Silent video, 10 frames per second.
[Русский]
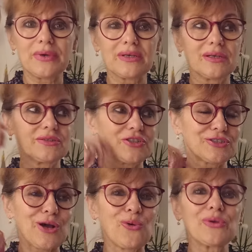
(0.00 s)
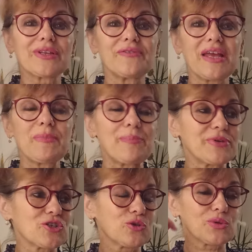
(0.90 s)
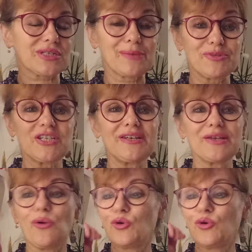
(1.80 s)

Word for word: э, через какое-то время пришло сообщение,